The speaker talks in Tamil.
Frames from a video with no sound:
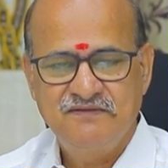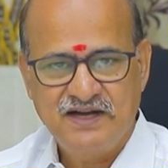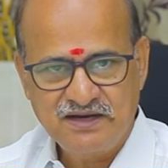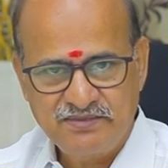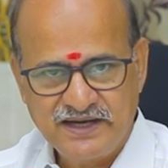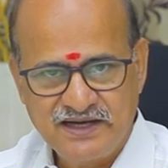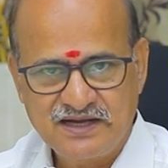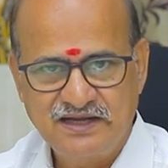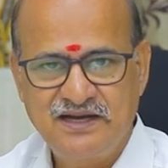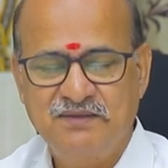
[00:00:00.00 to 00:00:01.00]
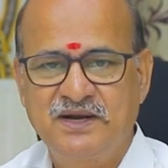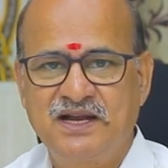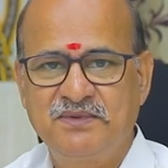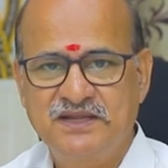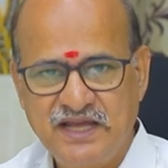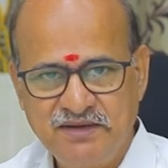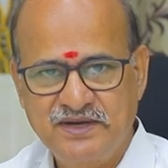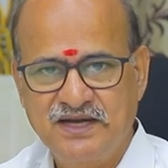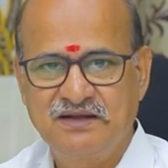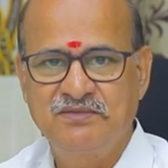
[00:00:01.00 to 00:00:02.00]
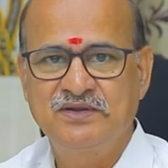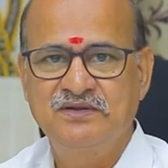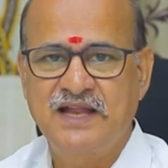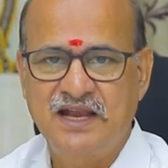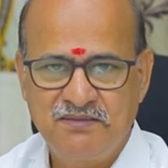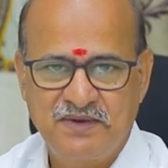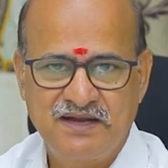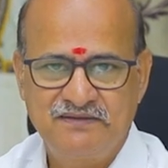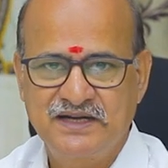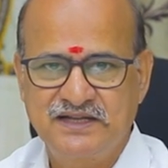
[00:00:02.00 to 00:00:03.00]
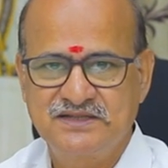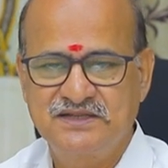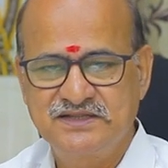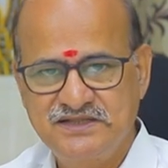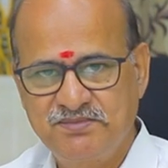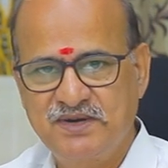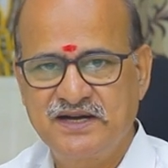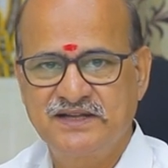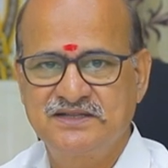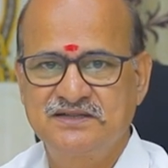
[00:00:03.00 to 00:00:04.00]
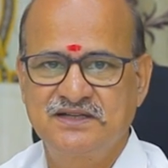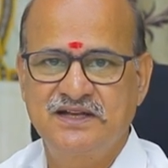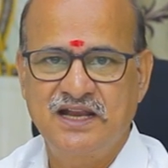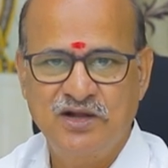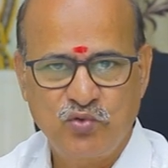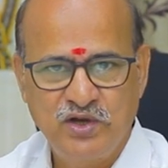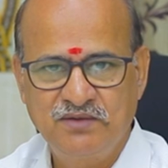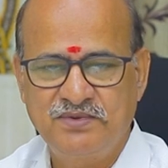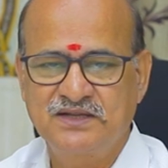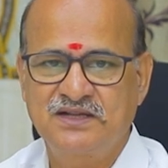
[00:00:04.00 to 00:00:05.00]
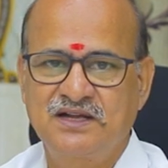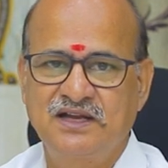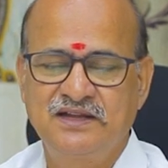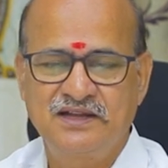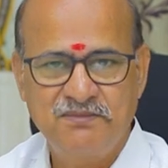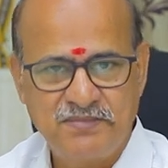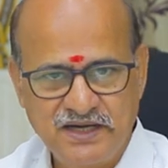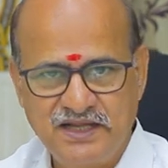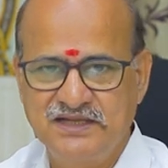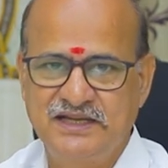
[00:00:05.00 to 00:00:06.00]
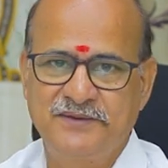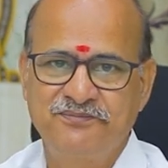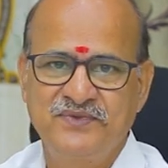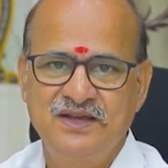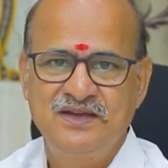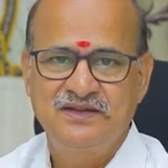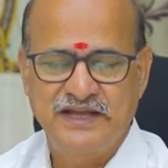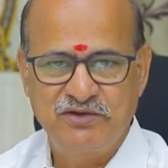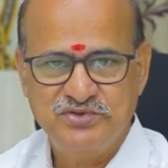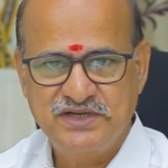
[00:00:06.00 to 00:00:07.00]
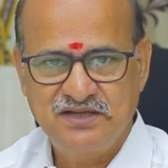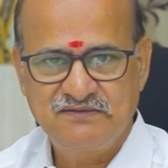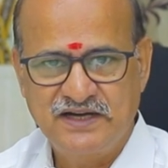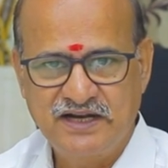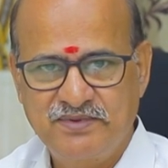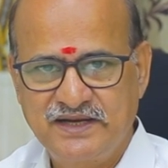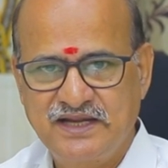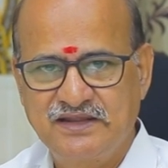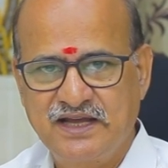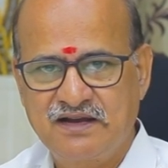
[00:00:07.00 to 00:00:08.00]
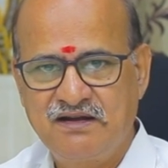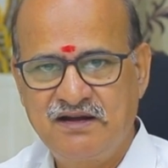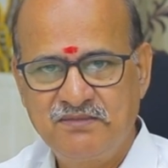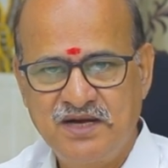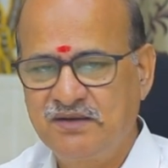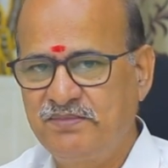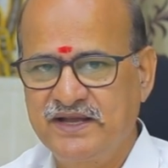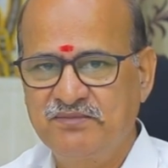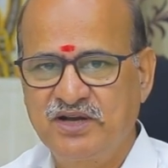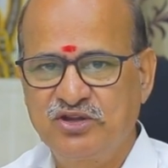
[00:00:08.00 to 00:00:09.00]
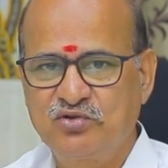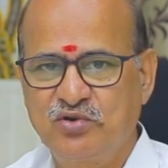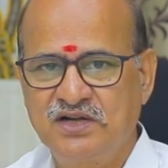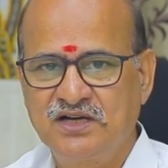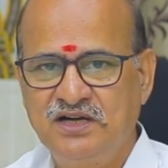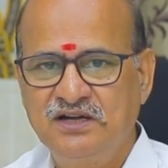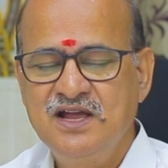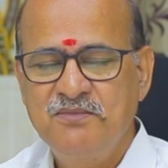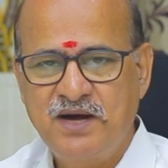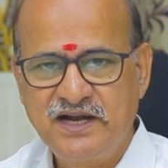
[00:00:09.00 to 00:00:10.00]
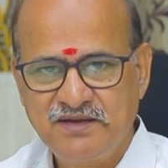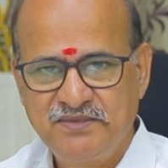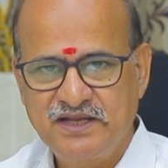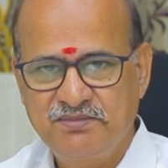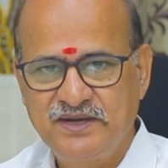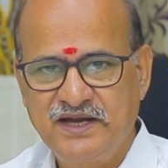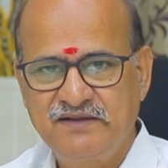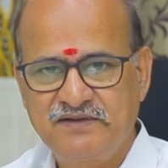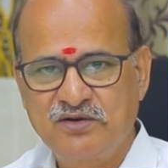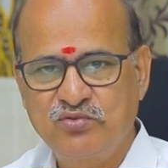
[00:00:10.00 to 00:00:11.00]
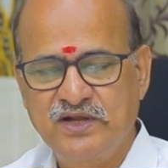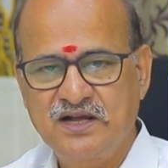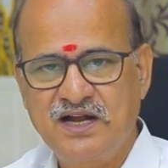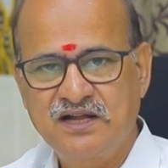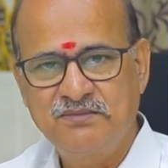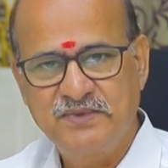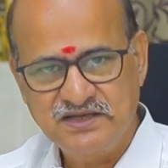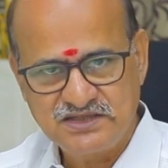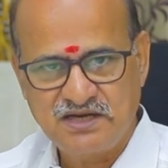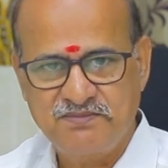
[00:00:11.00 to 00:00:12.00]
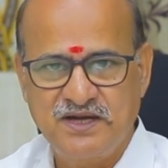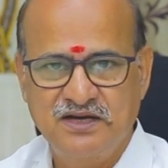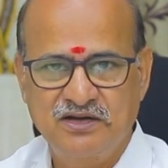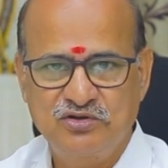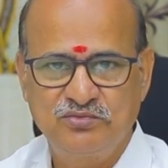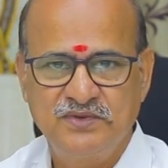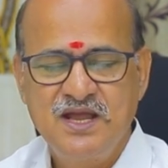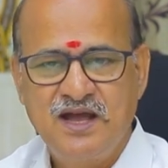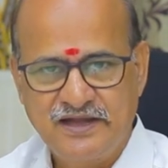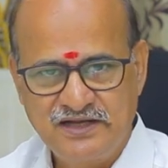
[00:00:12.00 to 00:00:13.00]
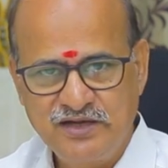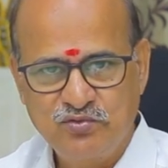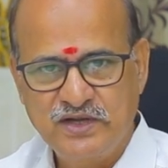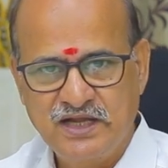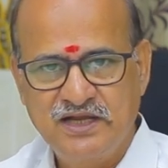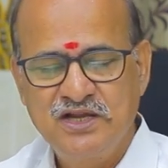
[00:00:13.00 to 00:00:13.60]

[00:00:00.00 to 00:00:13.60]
வளர்பிரையில் கல்யாணம் பண்ணாமல் தேய்பிரையில் வந்து நல்ல மண்டபம் கிடச்சிருக்கு சீப்பாக கிடச்சிருக்கு நல்ல கோயில் பக்கத்தில் கல்யாணம் இதெல்லாம் பண்ணாதீங்க தயவுசெய்து வளர்முறையை தாராளமாக பயன்படுத்தி கொள்ளுங்கள் பாட்டிமைக்கு பின்னாடி வரக்கூடிய காலகம் மிகச்சிறப்பாக இருக்கும் அதுலேயும் கூட